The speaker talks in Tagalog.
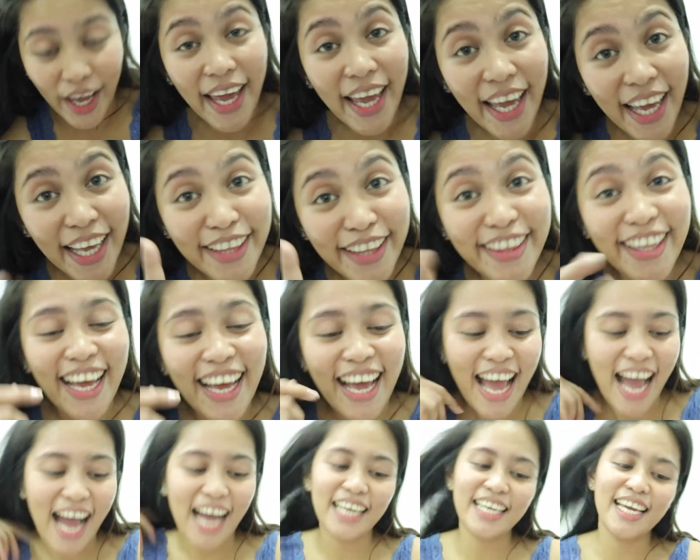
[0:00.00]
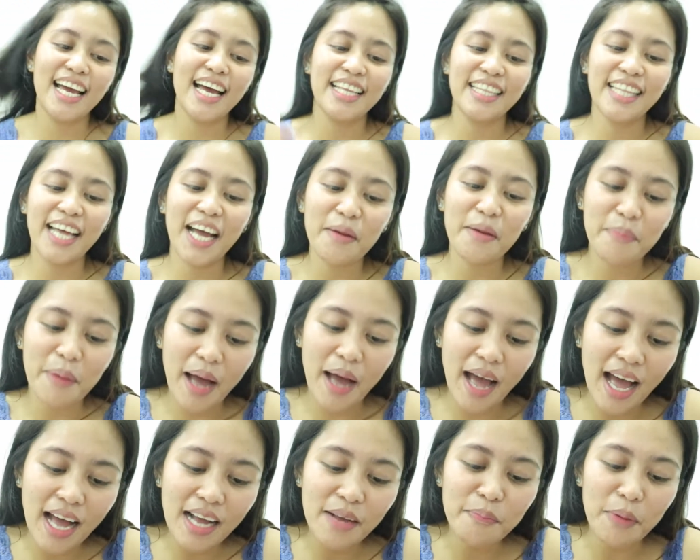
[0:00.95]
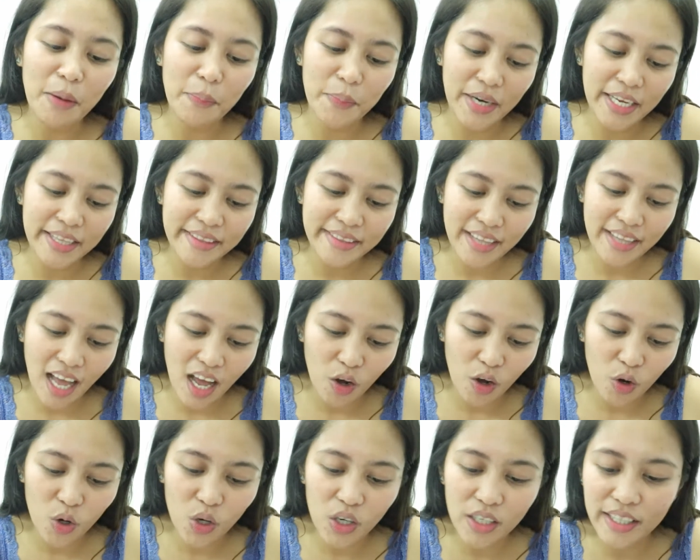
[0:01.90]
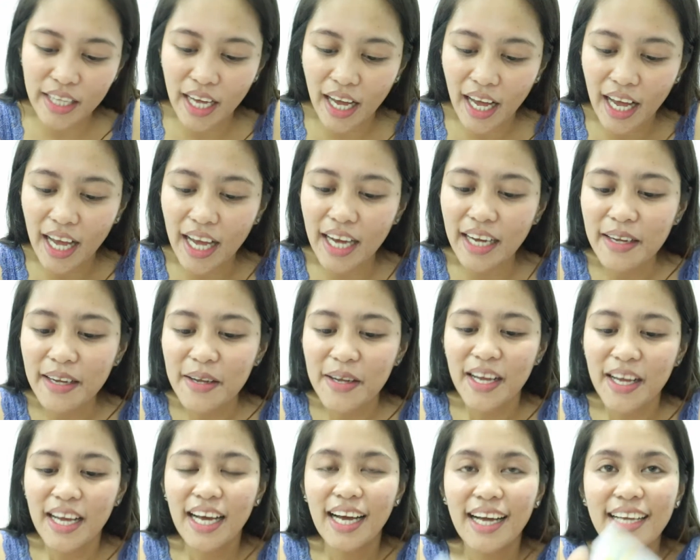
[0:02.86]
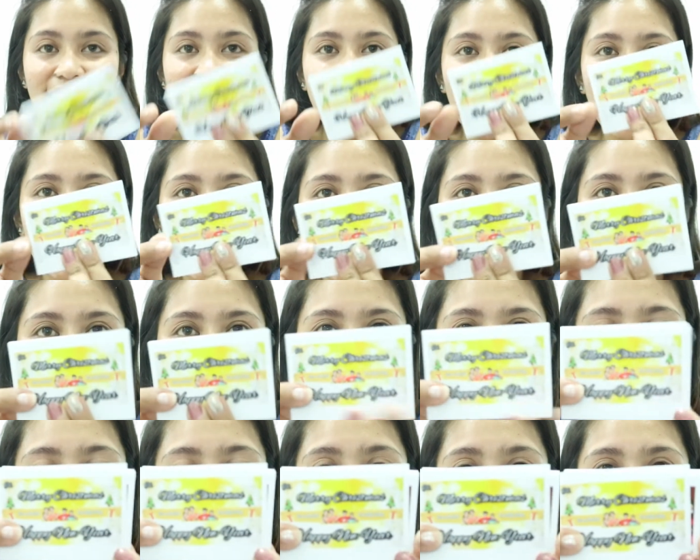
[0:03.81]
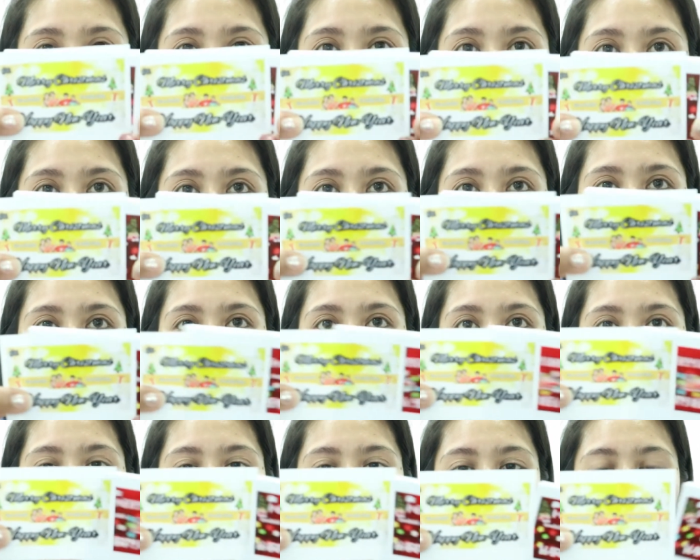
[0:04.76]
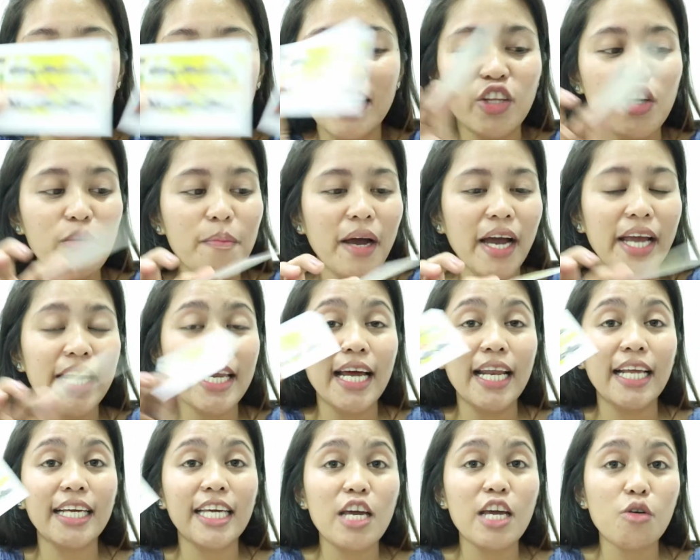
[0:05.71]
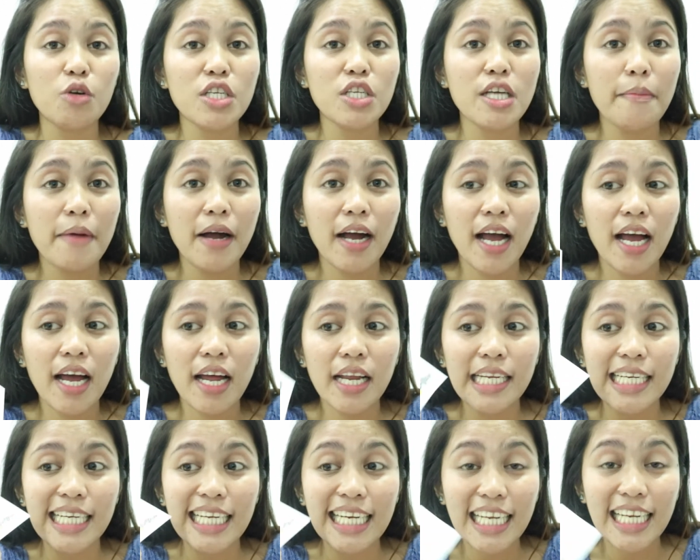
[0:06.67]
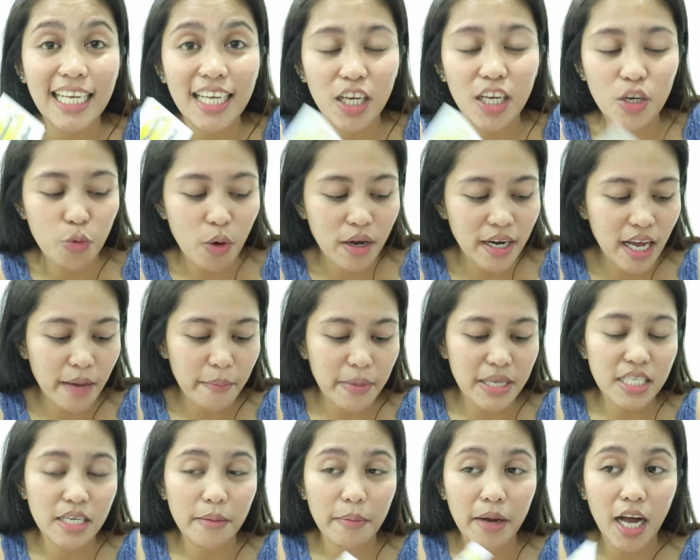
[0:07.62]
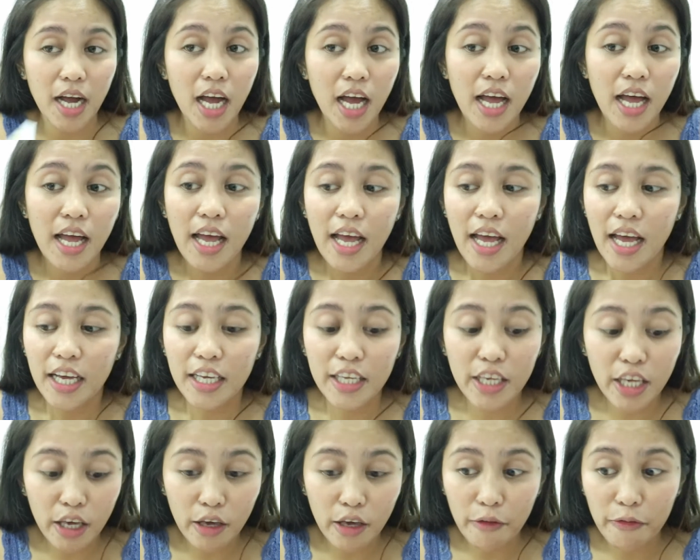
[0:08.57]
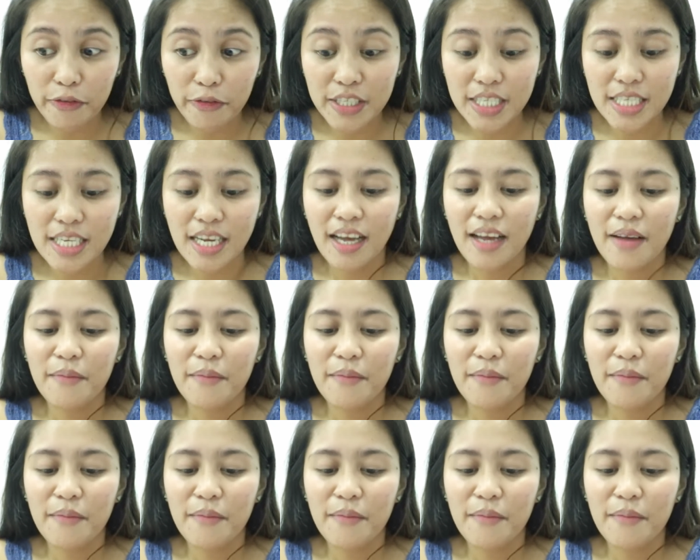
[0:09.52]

And, ayan, nakapag-paprint na ako ng yan, Christmas card. Ito yung mga ilalagay ko sa mga ririgaluhan namin sa mga gifts.